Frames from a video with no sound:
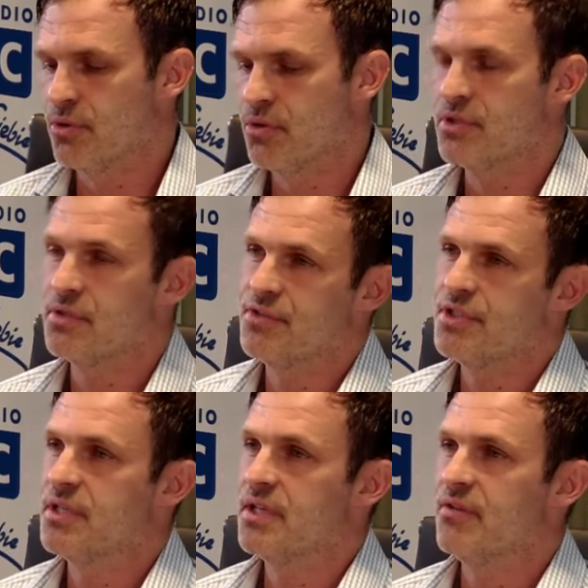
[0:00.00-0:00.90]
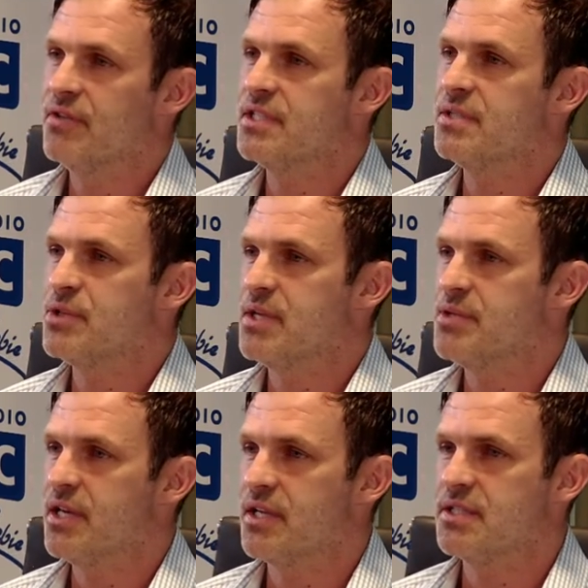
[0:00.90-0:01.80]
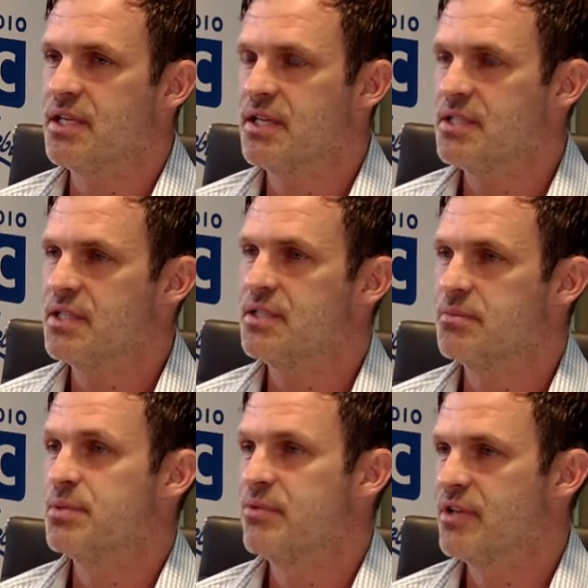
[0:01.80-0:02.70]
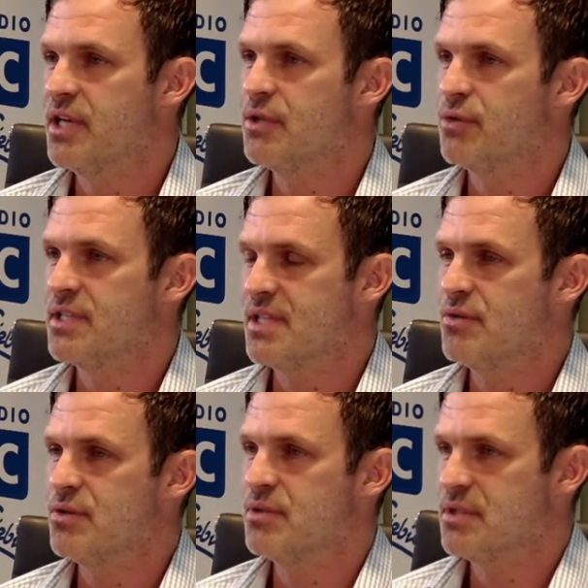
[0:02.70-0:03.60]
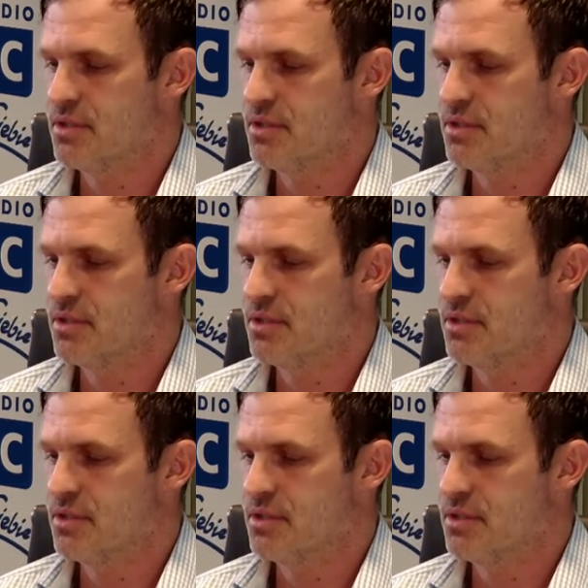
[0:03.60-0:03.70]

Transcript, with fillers: bo oczywiście na wyjeździe można przegrać, ale jeżeli byśmy wygrali tutaj z Austrią,